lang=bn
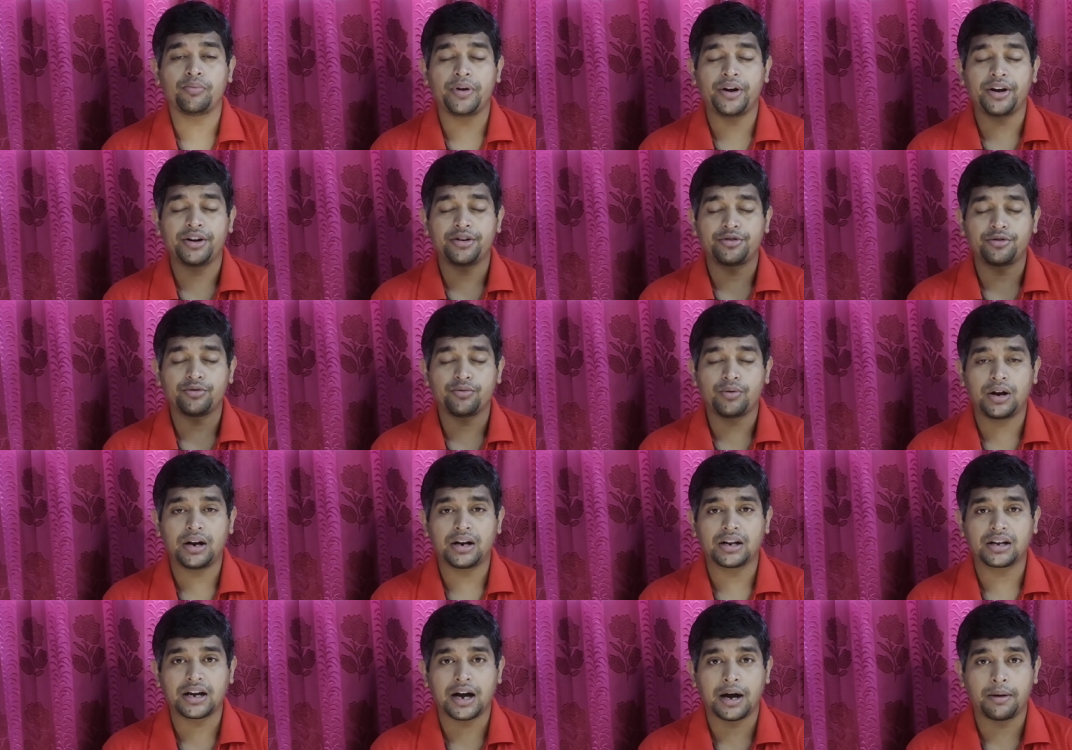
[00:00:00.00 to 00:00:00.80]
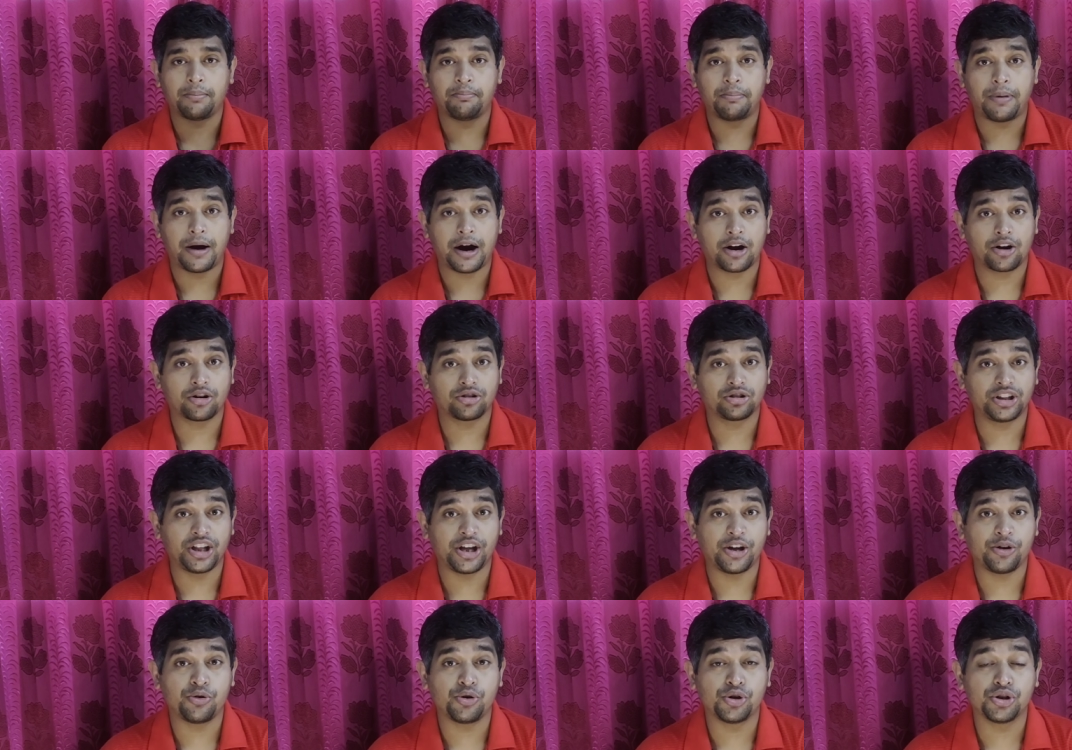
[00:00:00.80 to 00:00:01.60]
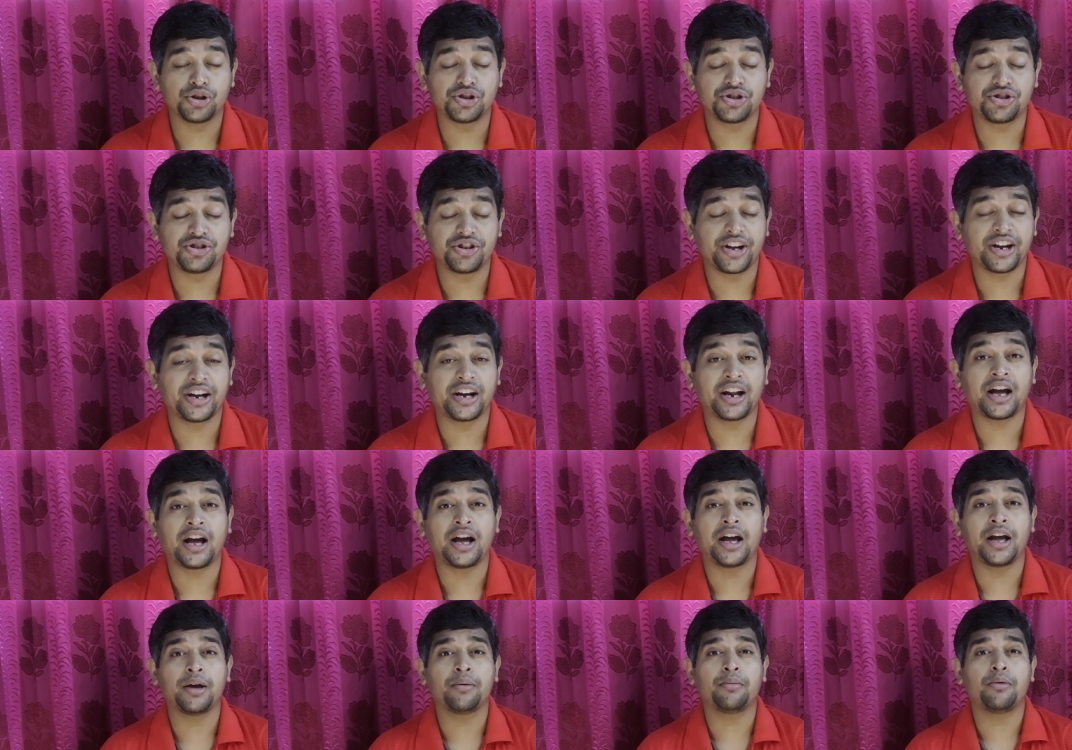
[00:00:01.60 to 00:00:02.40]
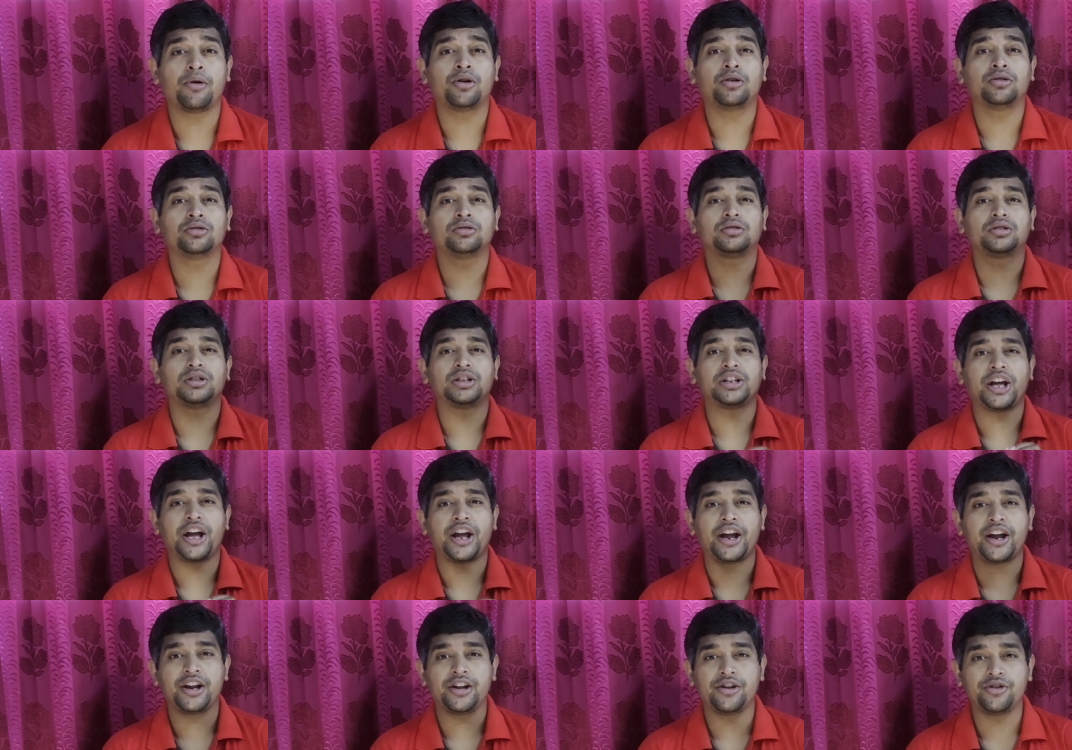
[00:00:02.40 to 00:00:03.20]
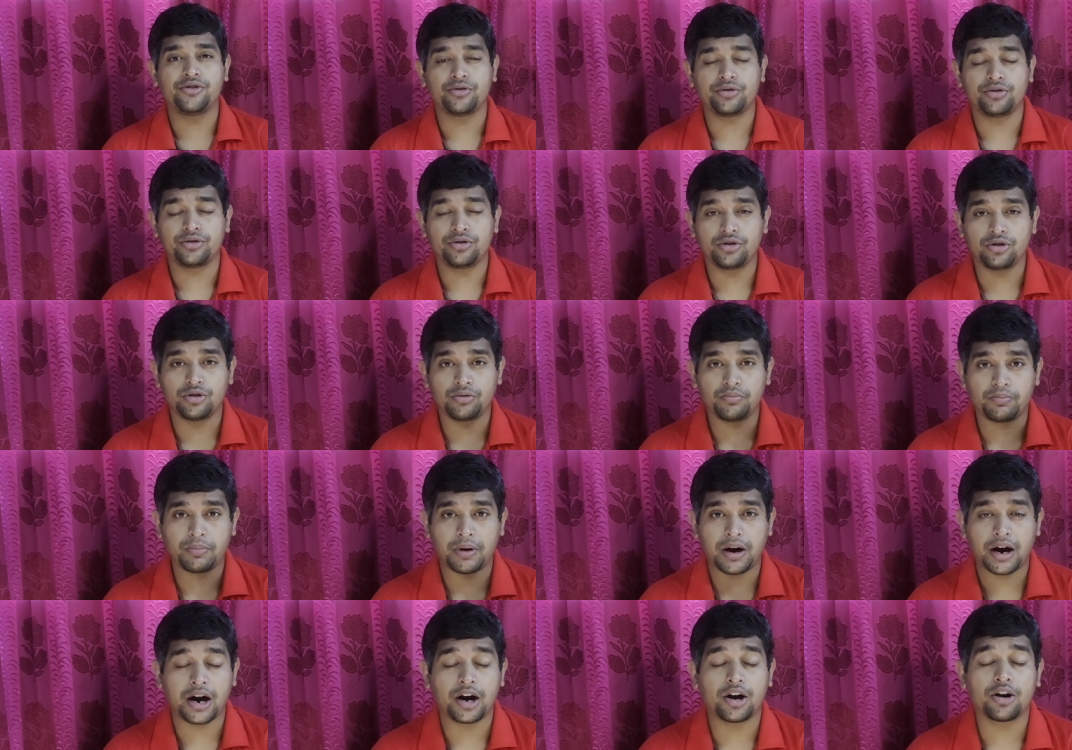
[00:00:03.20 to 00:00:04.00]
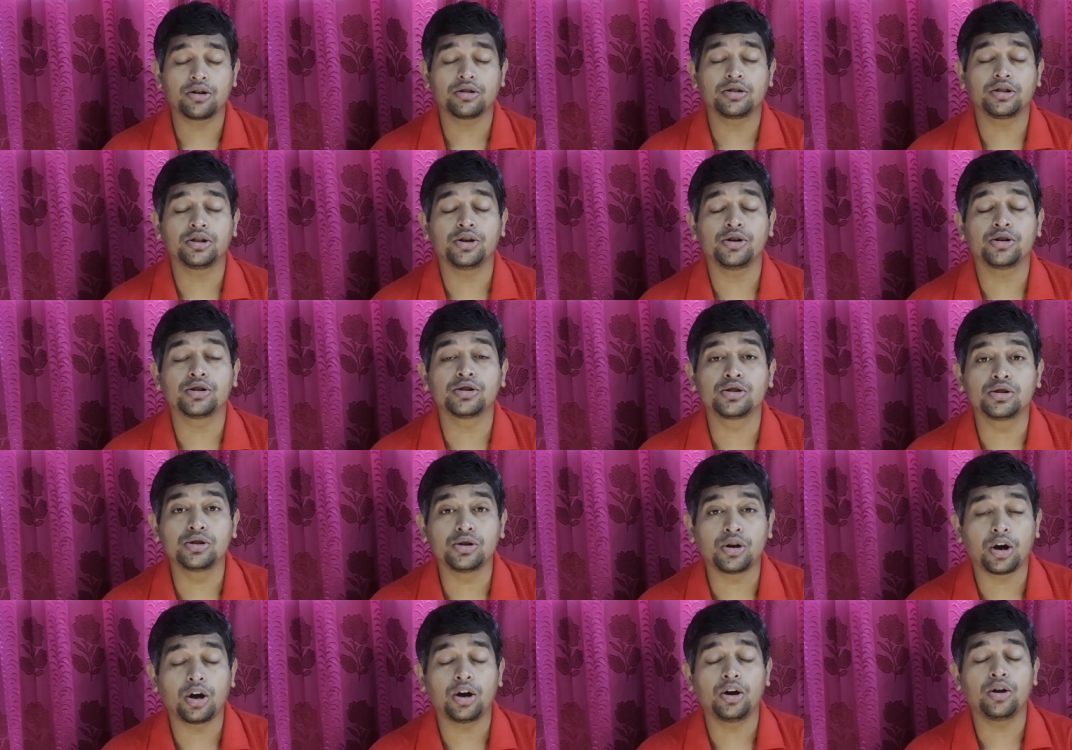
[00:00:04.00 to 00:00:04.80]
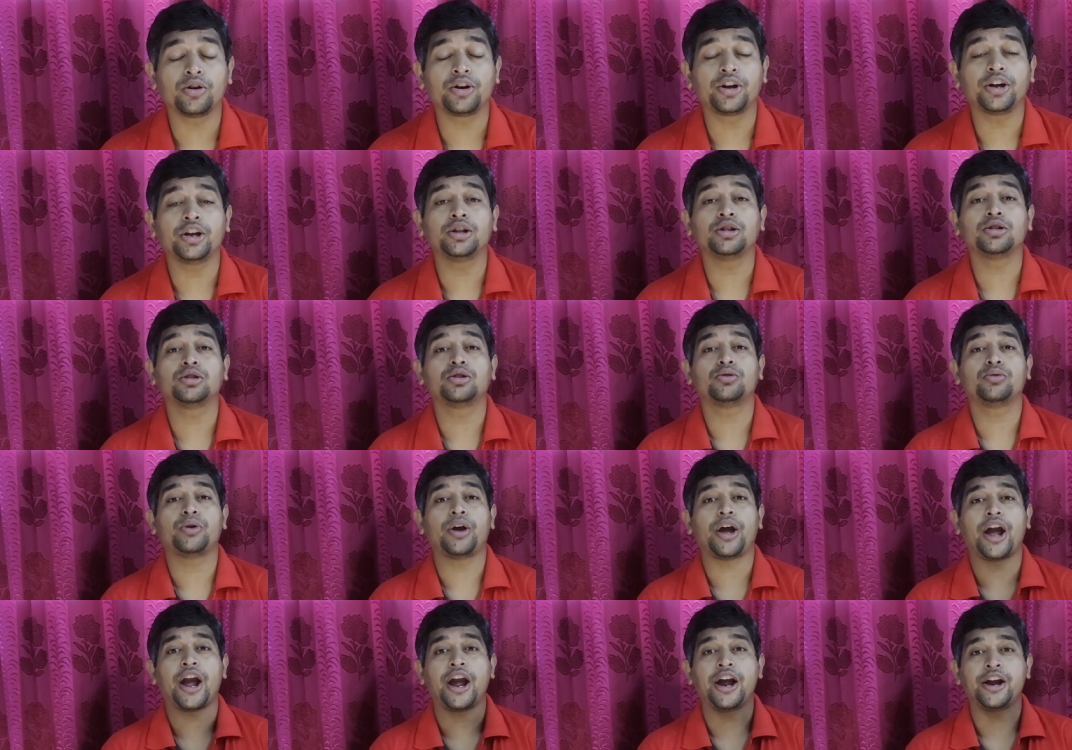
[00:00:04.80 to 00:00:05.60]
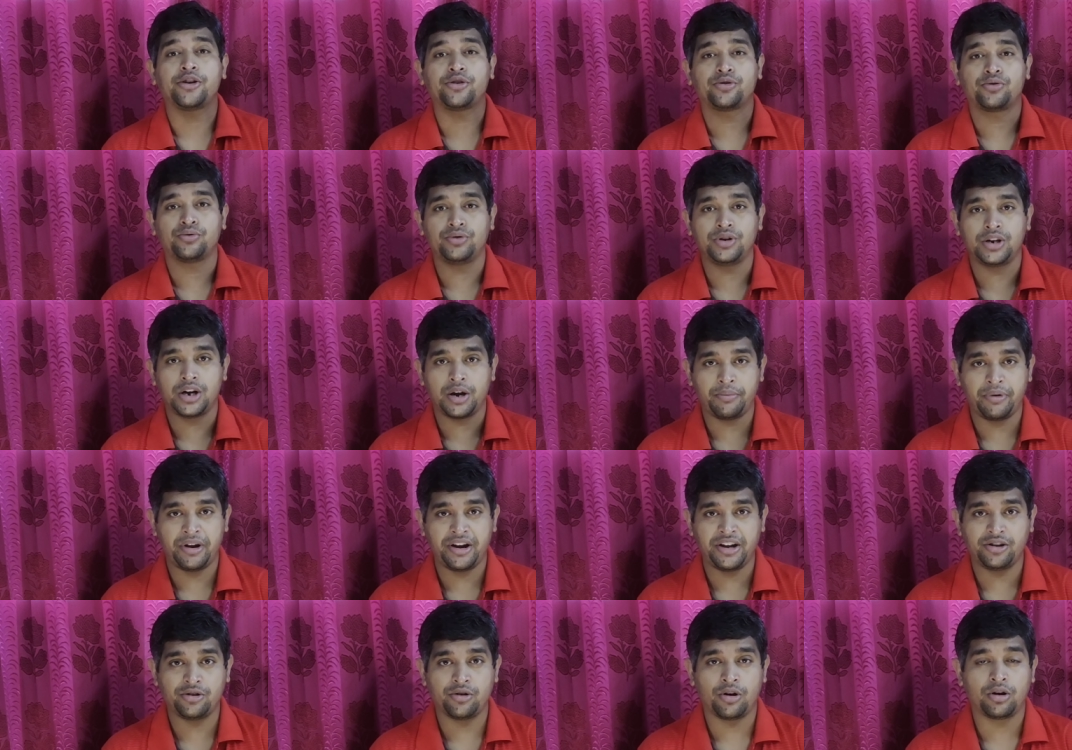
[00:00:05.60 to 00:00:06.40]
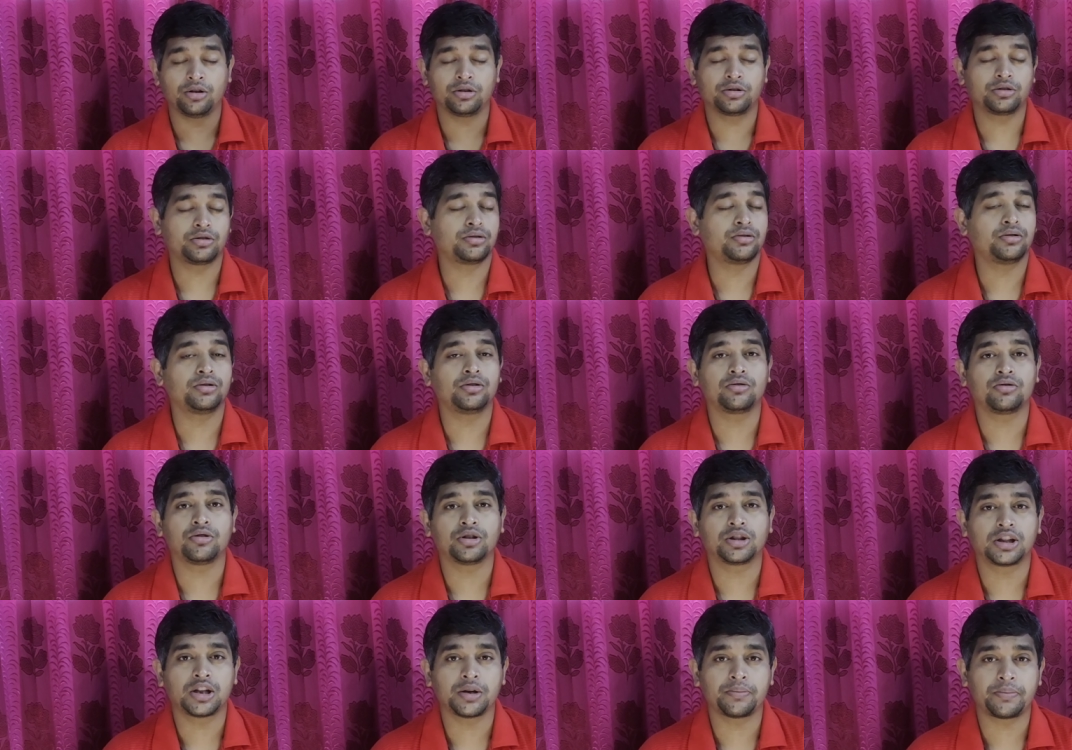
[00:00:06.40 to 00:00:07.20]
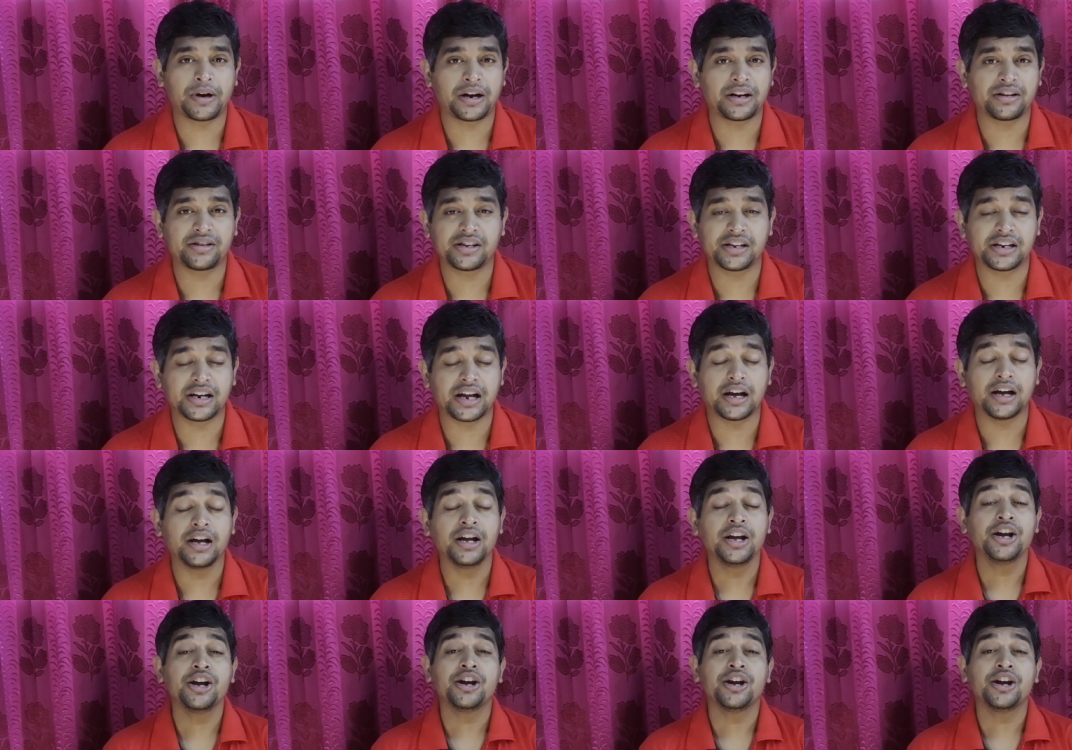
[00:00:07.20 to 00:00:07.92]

ওমেন্স ওয়ার্ল্ড কাপ ভারতে হচ্ছে না এবং সেই জন্য ভারতীয় দলও কিন্তু এই টুর্নামেন্টে অংশগ্রহণ করতে পারছে না